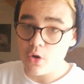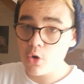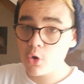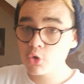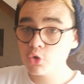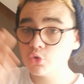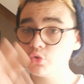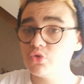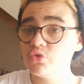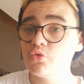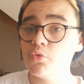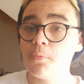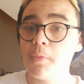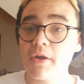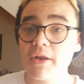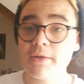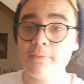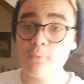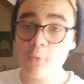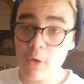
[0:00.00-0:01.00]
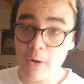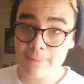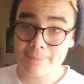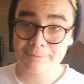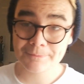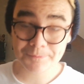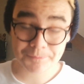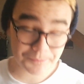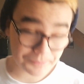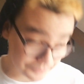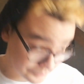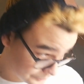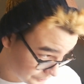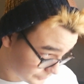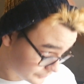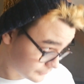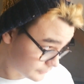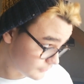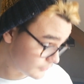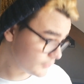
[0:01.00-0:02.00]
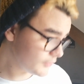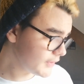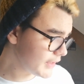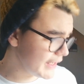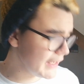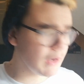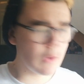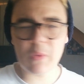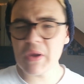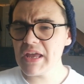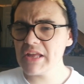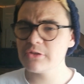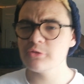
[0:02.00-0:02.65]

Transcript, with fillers: Aujourd'hui, je vais vous parler de moi, et ouais,